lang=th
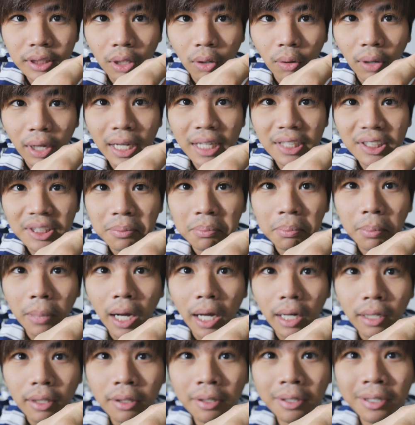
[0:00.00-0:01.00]
กๆสี่ร้อยห้าสิบ
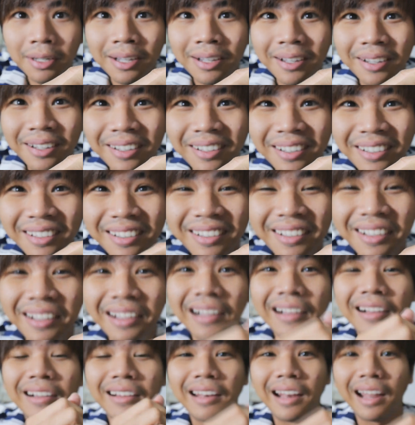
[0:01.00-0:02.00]
บาท
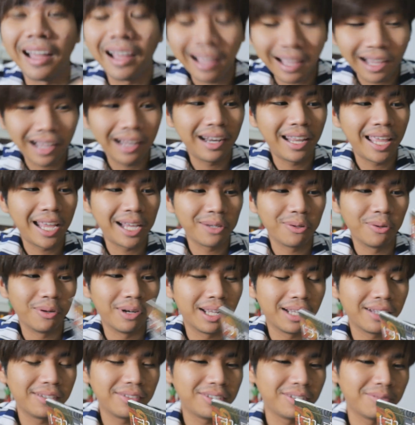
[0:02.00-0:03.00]
ราคาแรงอยู่
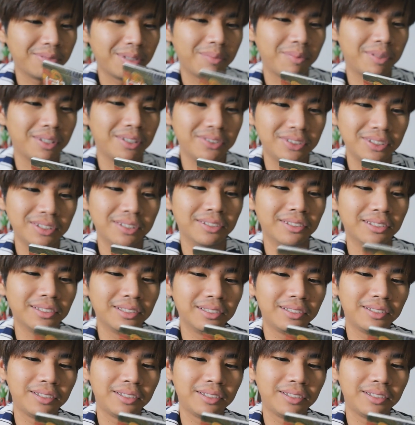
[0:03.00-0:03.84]
นะสำหรับหนังสือ